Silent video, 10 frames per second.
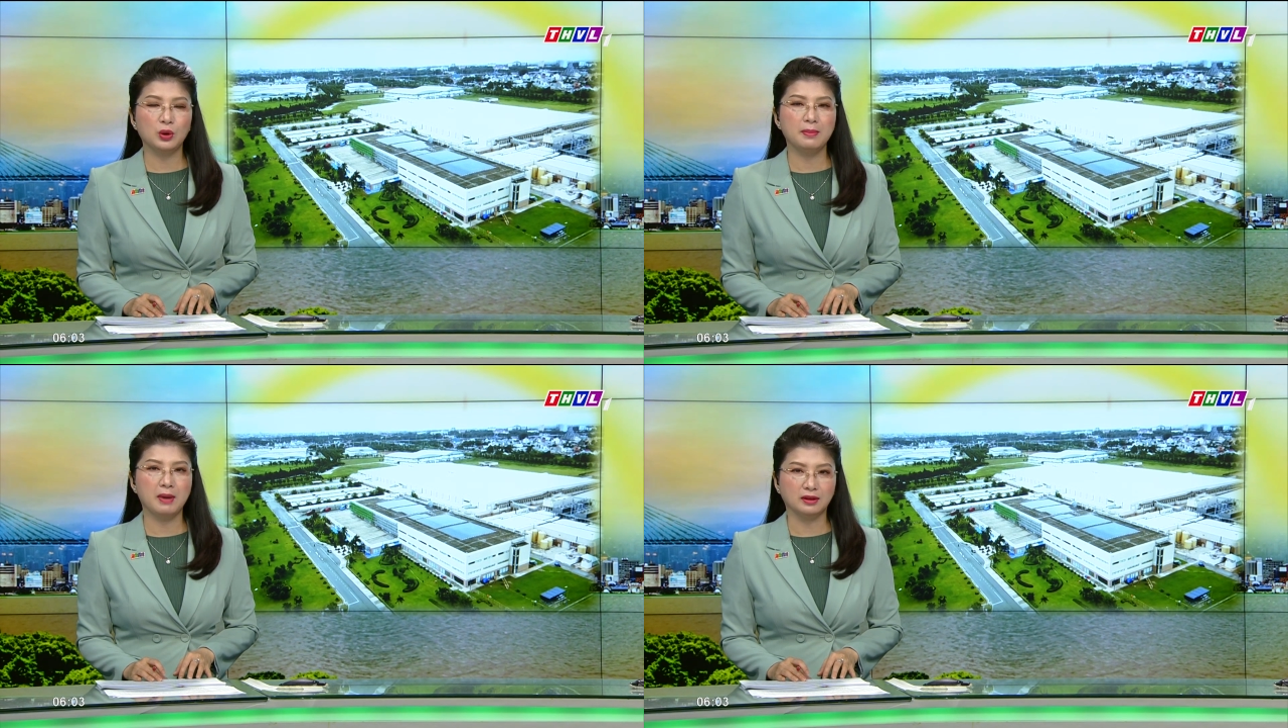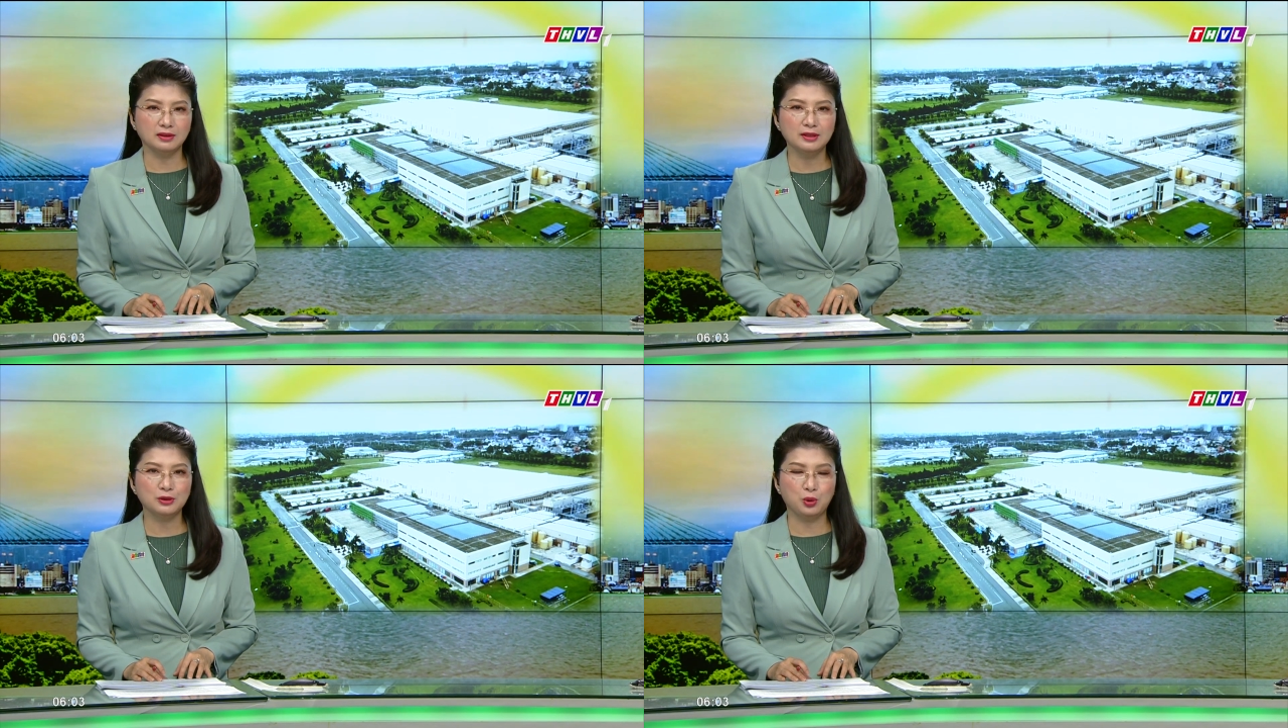thuê mặt
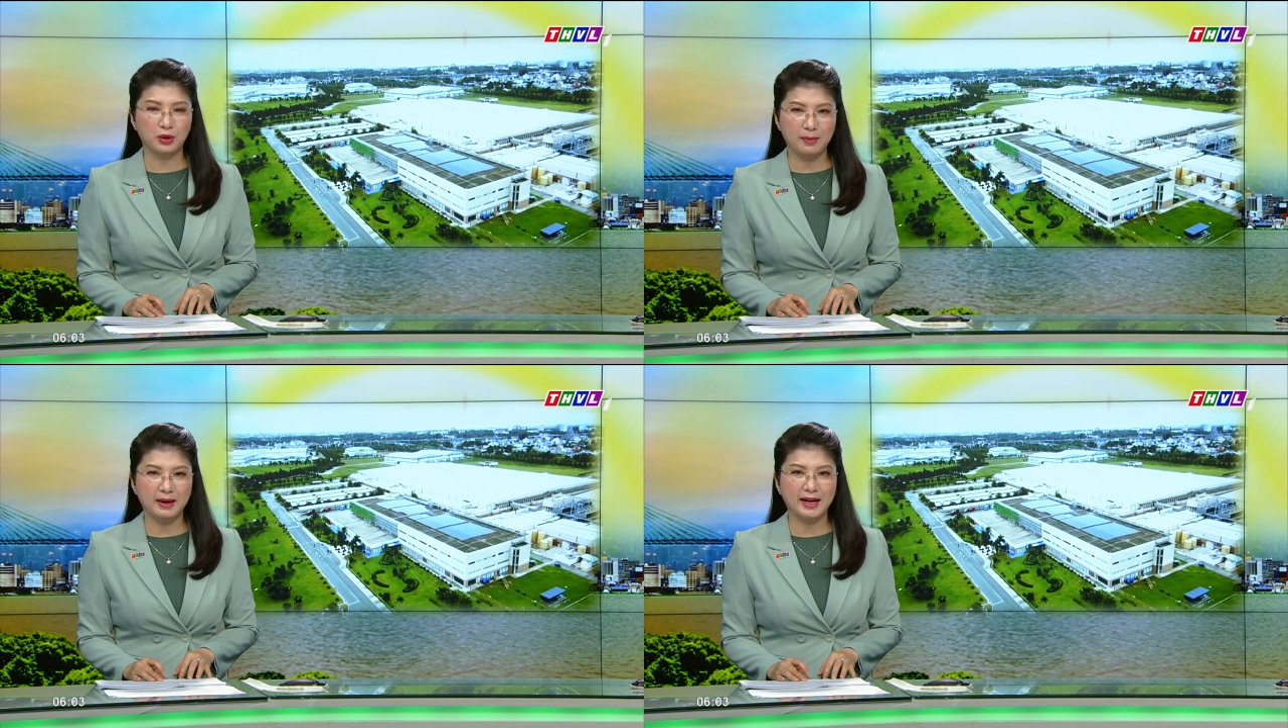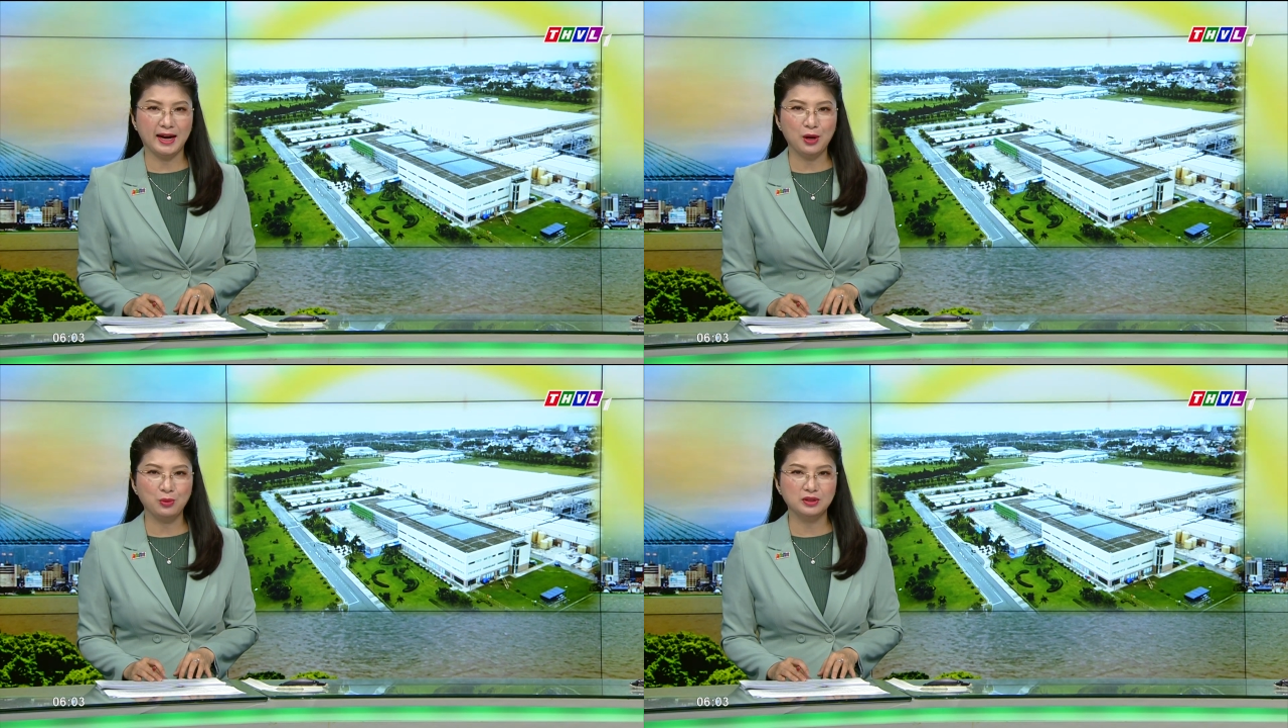nước của năm
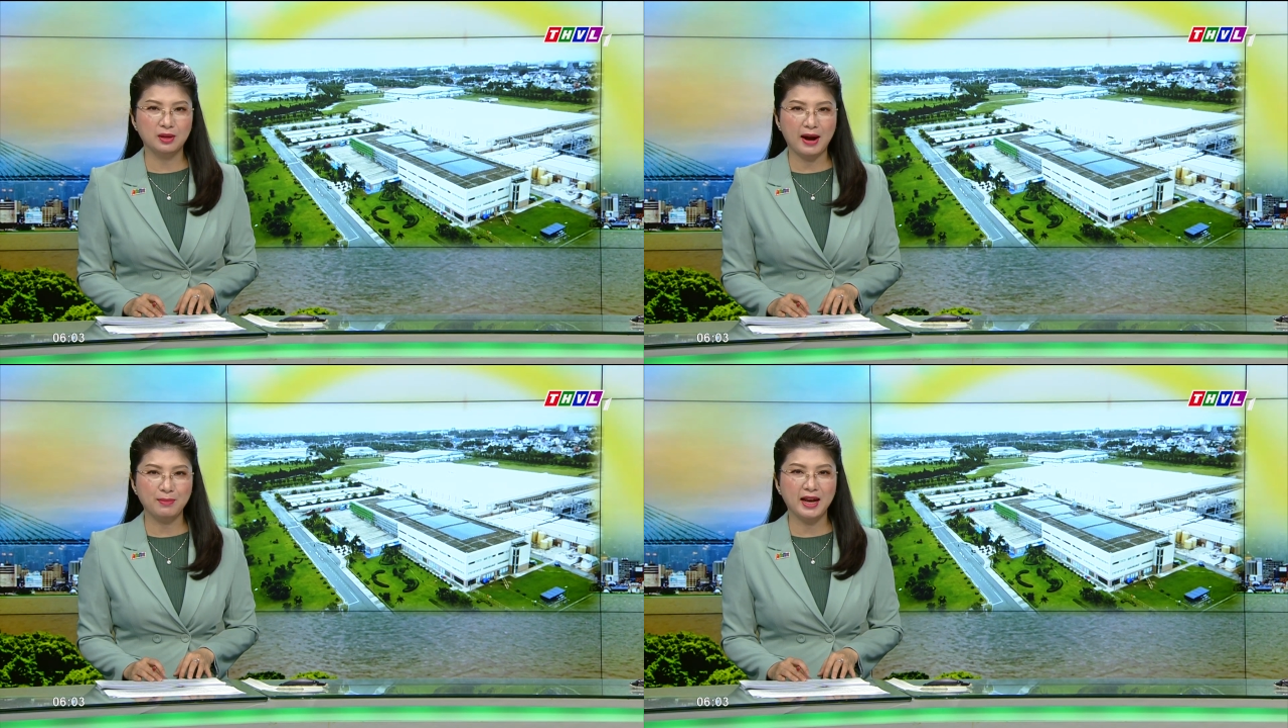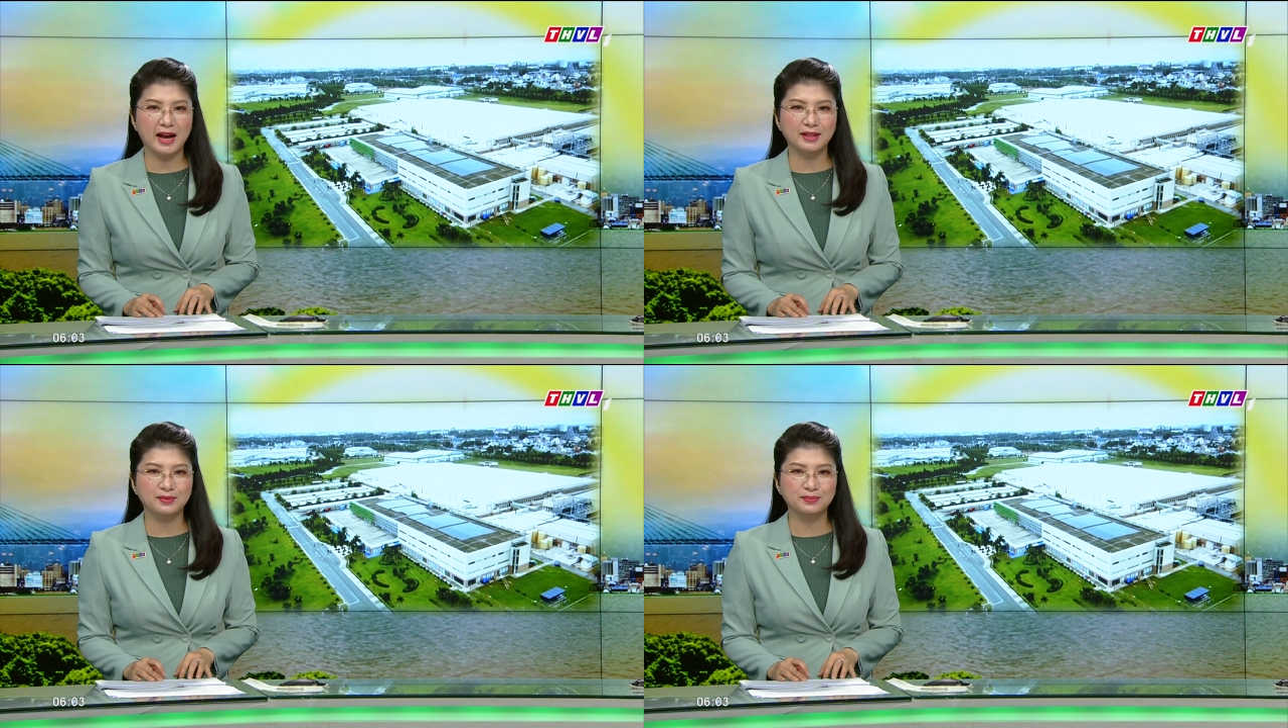2022.